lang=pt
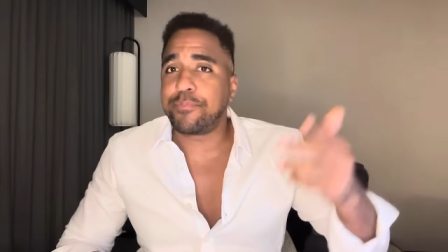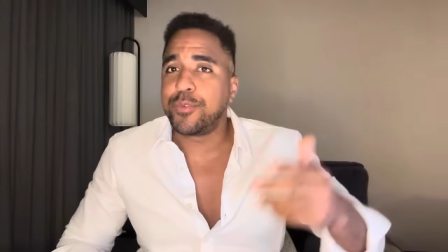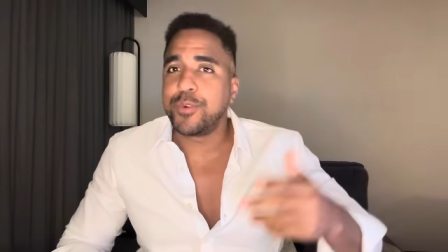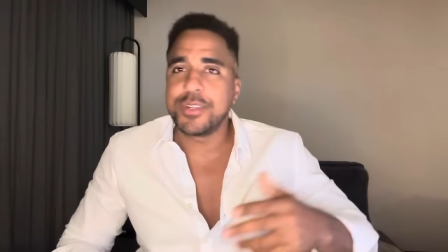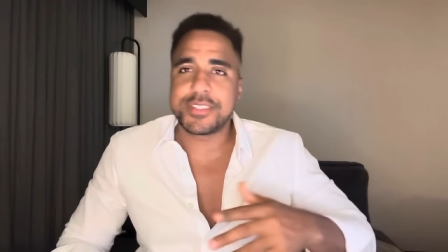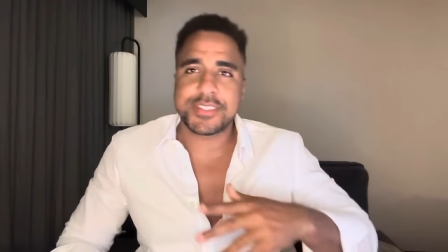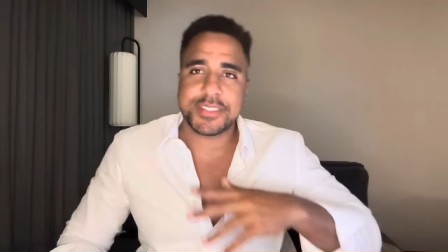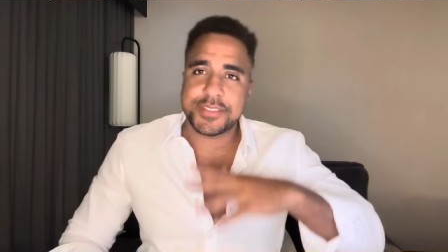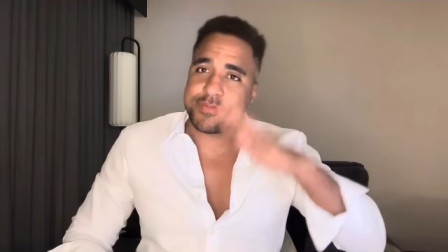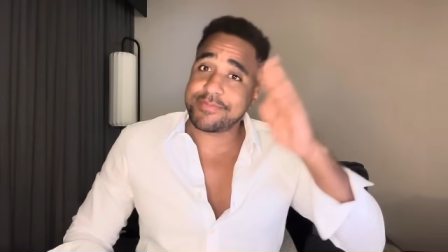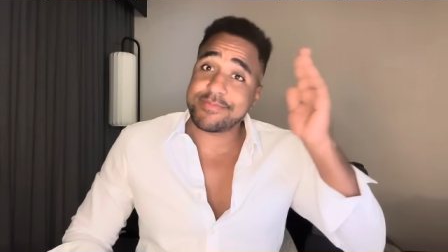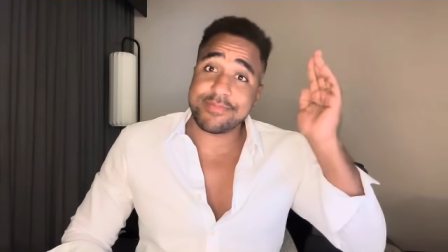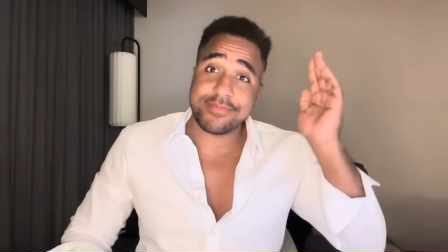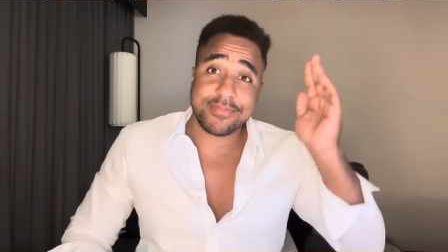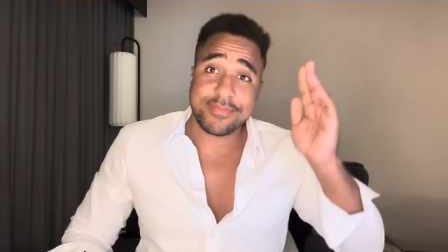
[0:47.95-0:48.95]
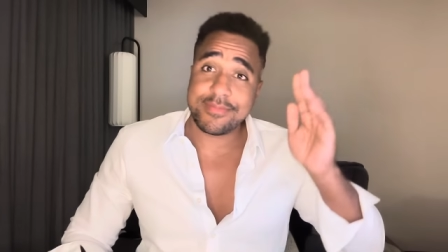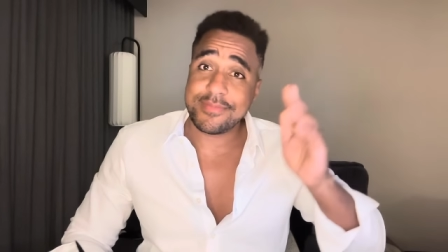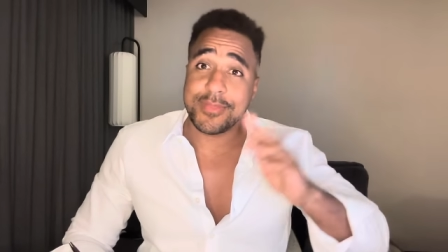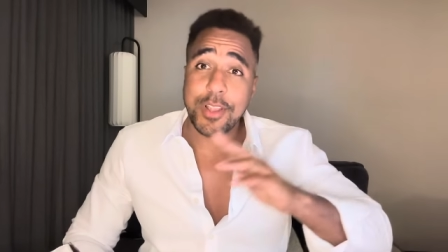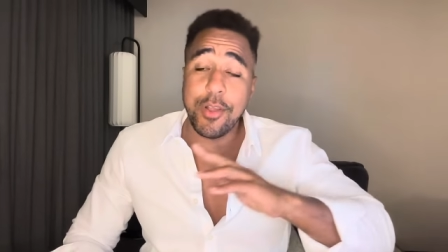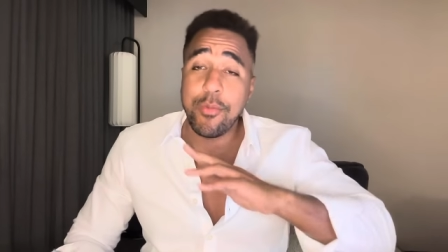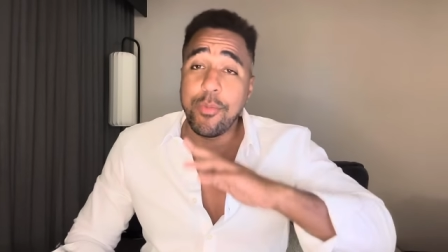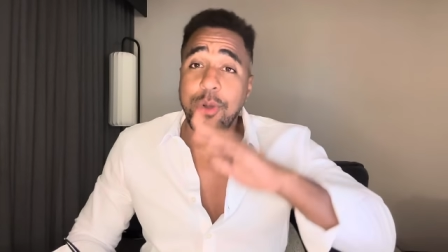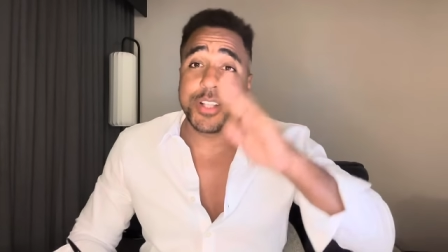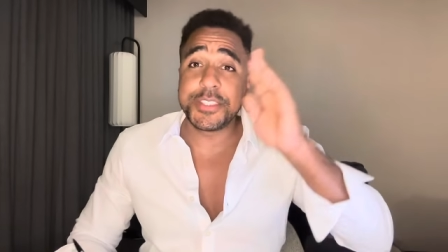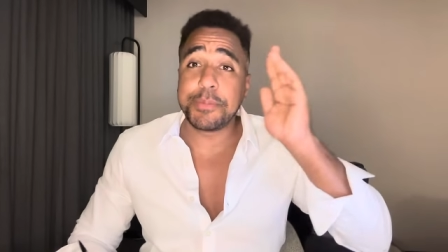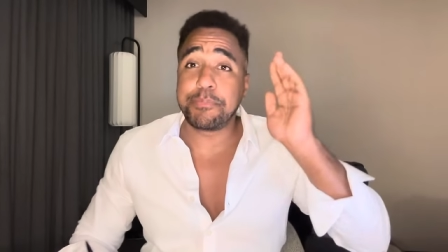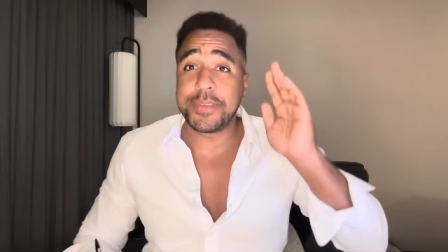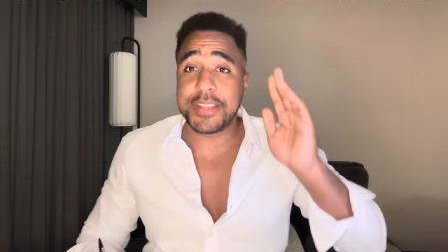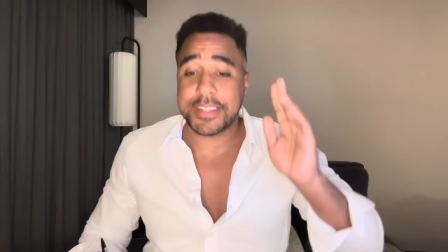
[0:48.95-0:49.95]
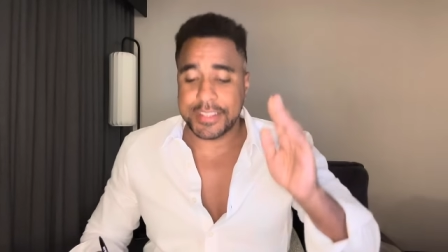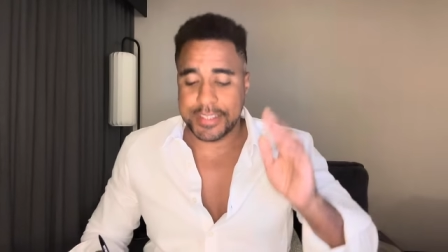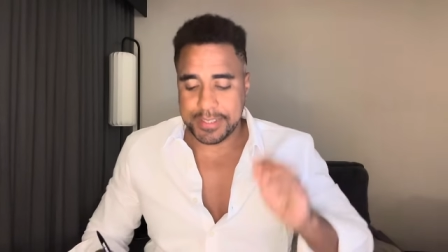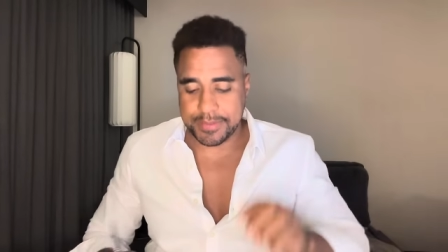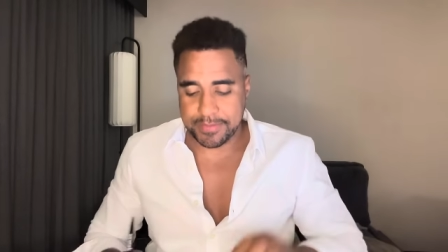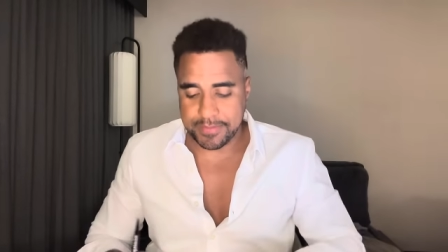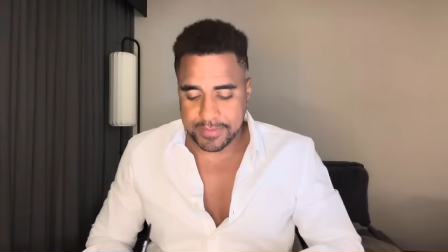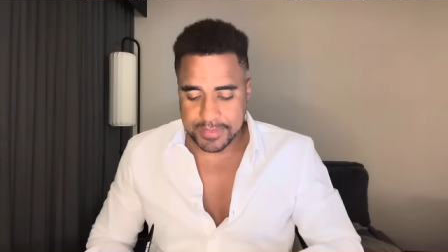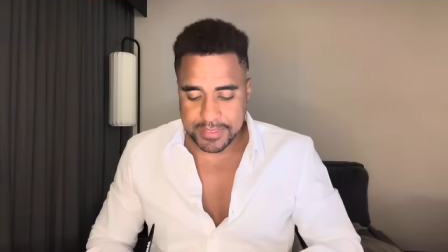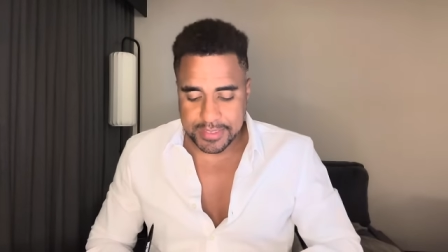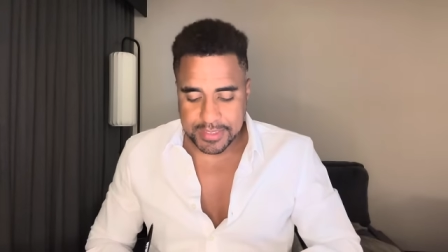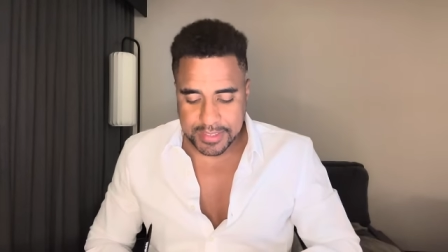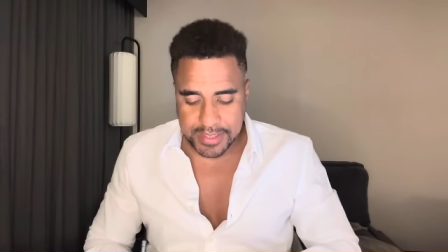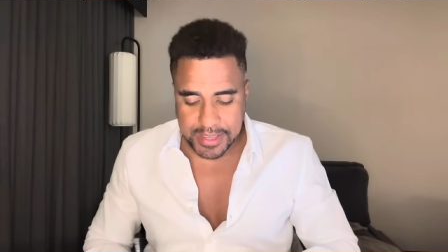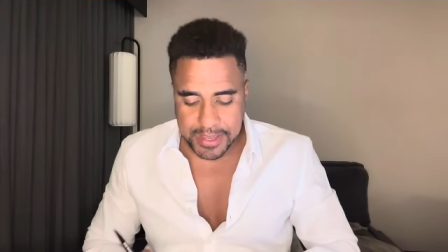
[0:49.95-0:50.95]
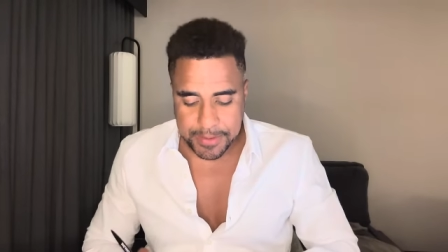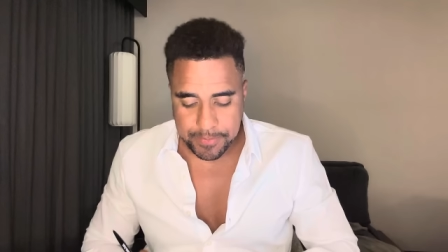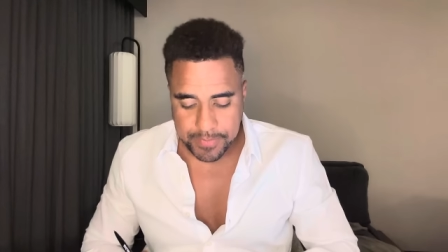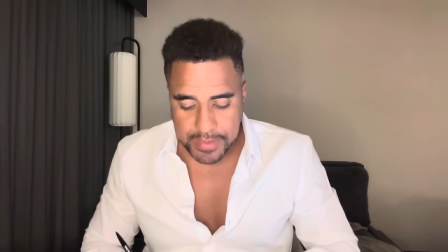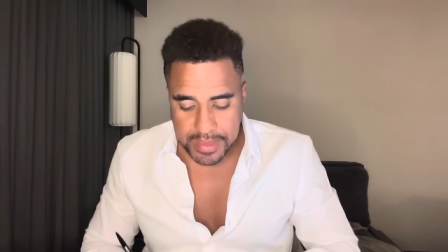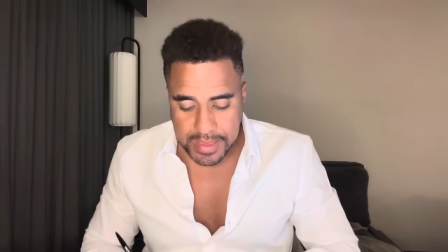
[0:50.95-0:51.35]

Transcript: Putz, um monte de pica. Ok?